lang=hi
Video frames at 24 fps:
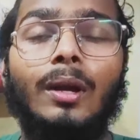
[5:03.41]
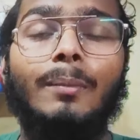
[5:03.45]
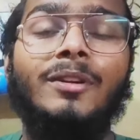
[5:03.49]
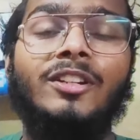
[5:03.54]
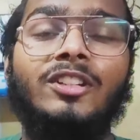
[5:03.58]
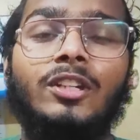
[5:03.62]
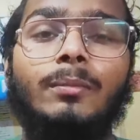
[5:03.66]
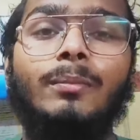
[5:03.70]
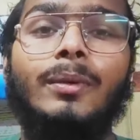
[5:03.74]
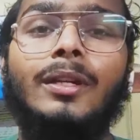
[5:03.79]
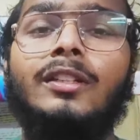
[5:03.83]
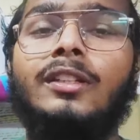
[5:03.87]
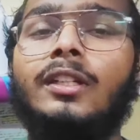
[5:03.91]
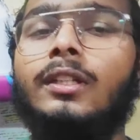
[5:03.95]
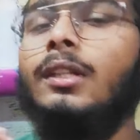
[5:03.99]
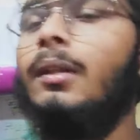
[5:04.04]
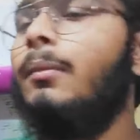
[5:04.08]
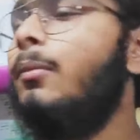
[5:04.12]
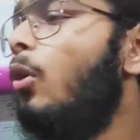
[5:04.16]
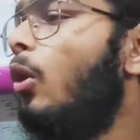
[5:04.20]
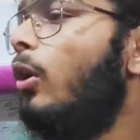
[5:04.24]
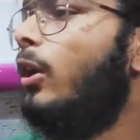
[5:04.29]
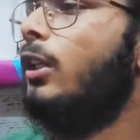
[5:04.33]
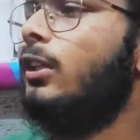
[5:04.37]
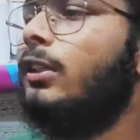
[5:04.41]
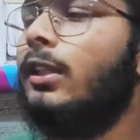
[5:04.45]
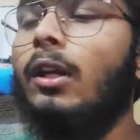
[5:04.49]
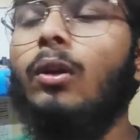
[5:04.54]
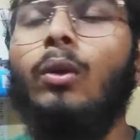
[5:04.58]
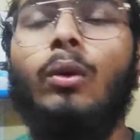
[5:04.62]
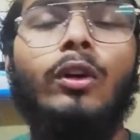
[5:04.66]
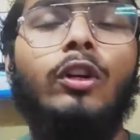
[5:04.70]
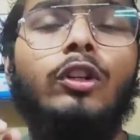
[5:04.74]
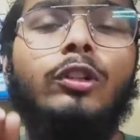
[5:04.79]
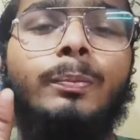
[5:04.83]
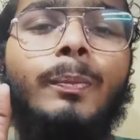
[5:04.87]
कमीशन बेस जितने भी ऑर्डर सेल
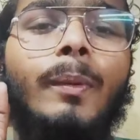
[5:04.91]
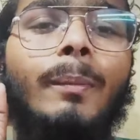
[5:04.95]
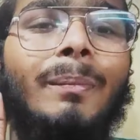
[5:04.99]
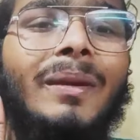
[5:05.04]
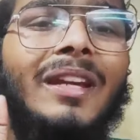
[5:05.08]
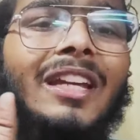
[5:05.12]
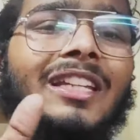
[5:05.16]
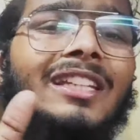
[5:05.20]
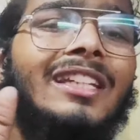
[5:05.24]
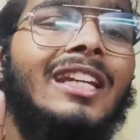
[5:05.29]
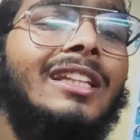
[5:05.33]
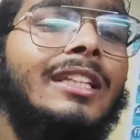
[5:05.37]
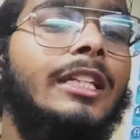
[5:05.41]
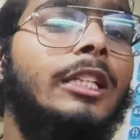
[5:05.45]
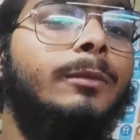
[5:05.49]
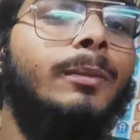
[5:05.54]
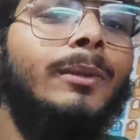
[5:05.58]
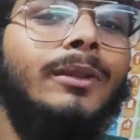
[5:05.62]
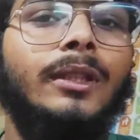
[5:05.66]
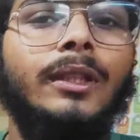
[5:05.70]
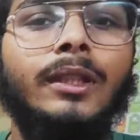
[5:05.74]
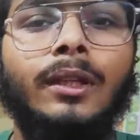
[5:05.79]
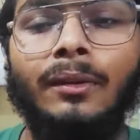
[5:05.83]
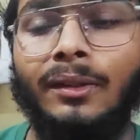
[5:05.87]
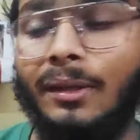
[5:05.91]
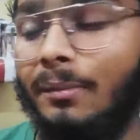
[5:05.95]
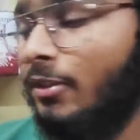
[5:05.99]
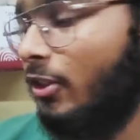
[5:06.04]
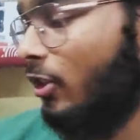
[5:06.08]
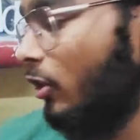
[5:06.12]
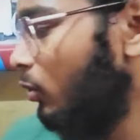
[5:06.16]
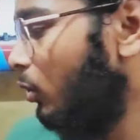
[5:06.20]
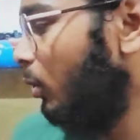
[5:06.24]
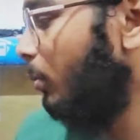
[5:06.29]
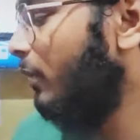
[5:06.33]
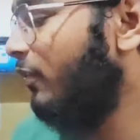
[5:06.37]
होंगे उस पर बीस या तीस परसेंट का
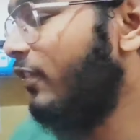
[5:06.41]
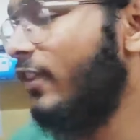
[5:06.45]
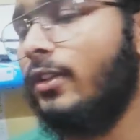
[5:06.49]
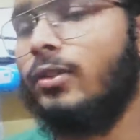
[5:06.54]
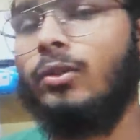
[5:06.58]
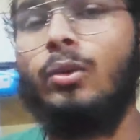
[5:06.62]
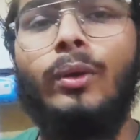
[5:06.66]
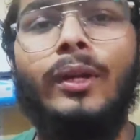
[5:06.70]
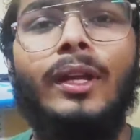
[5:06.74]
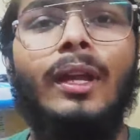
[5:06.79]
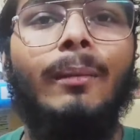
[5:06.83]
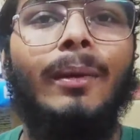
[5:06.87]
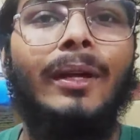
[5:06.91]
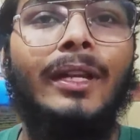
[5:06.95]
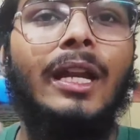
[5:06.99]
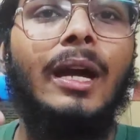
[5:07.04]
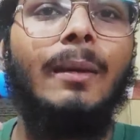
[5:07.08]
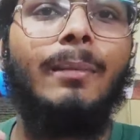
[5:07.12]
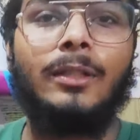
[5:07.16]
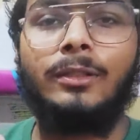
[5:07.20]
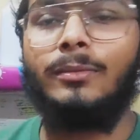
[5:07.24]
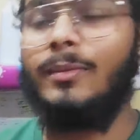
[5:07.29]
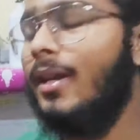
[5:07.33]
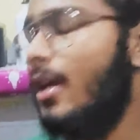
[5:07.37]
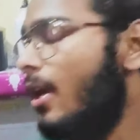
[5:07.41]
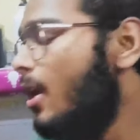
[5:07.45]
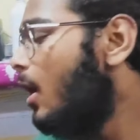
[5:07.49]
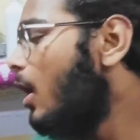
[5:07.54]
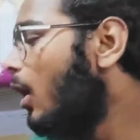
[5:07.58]
कमीशन जो भी फिक्स होगी हमारी आपस में